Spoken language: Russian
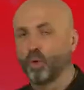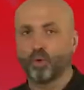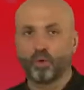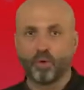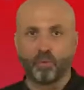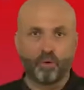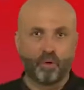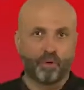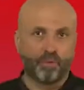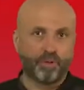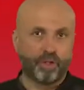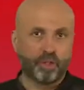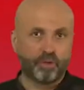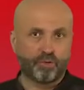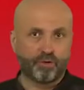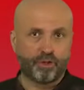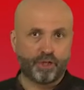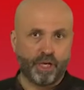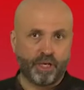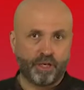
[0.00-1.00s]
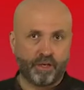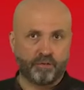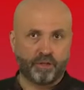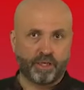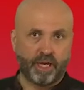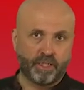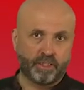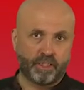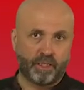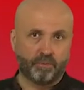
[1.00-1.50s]
Углубленное изучение в
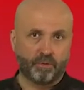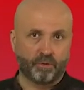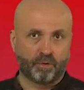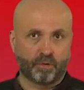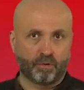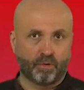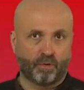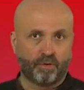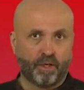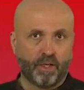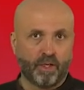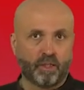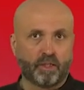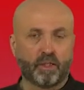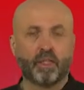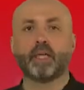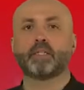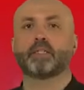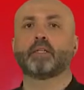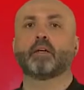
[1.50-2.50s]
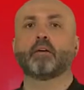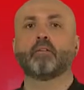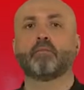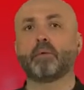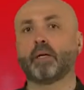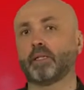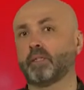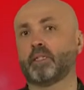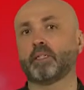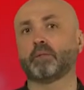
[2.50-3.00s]
Академии трудов классиков
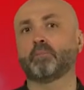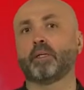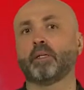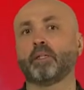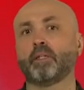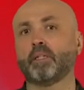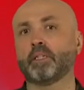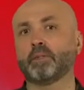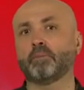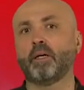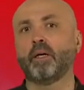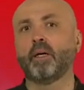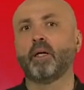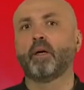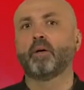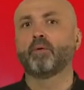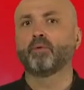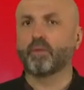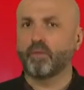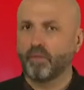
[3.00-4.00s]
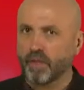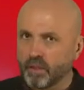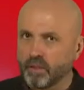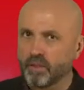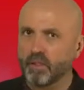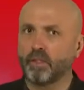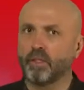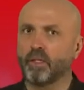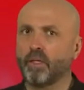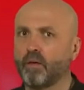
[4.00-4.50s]
марксизма-ленинизма
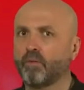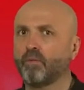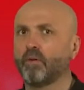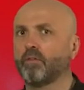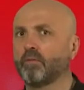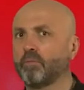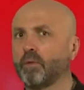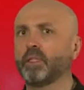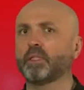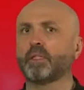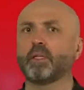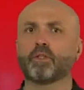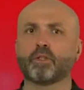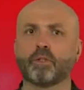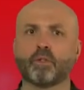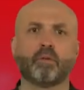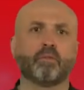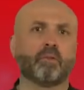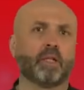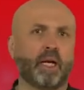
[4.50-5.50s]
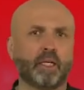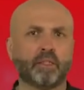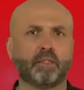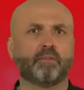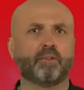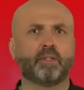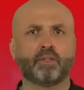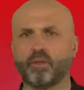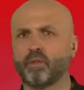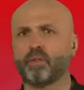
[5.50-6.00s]
утвердило его в мысли, что
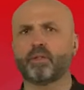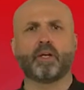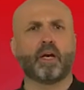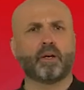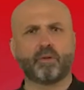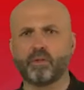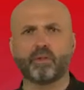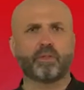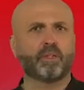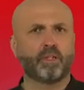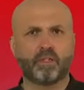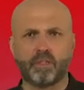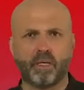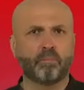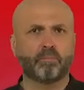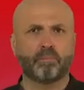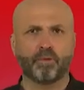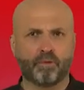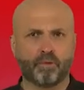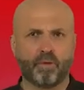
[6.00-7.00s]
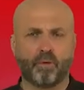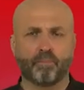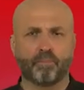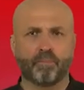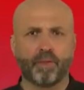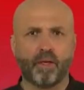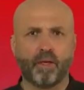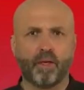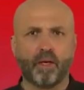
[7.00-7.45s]
власть ведет народ не тем путем.